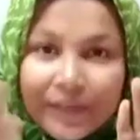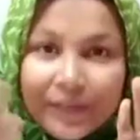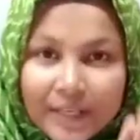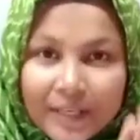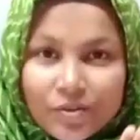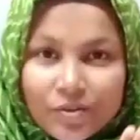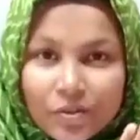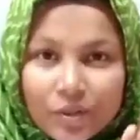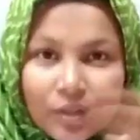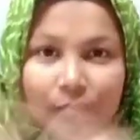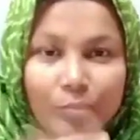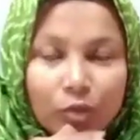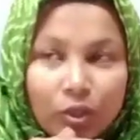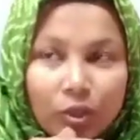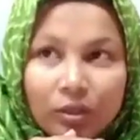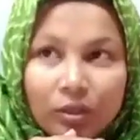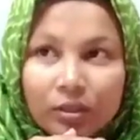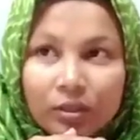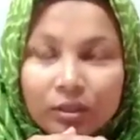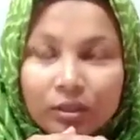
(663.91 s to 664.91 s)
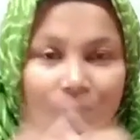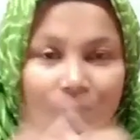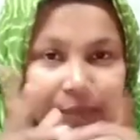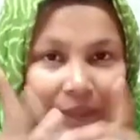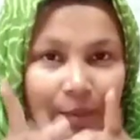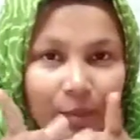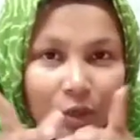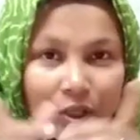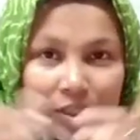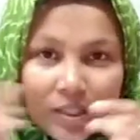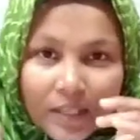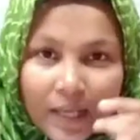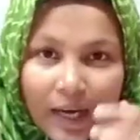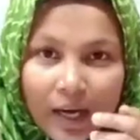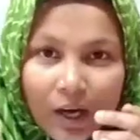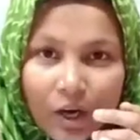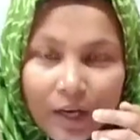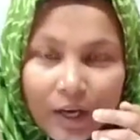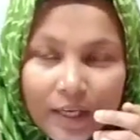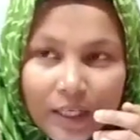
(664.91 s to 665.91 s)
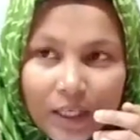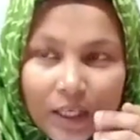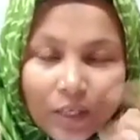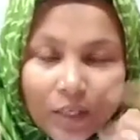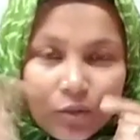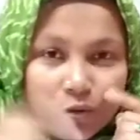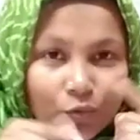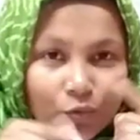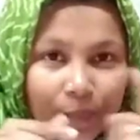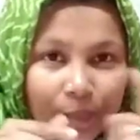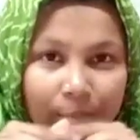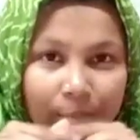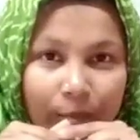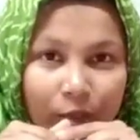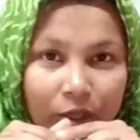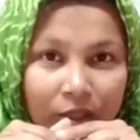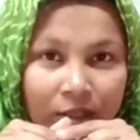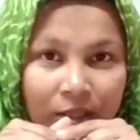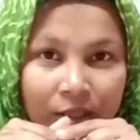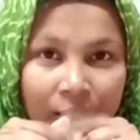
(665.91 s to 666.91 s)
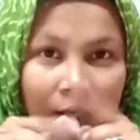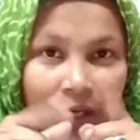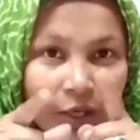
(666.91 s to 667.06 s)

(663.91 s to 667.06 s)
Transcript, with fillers: রেস্ট নেব বিগ বস দেখা হয়নি একটু বিগ বস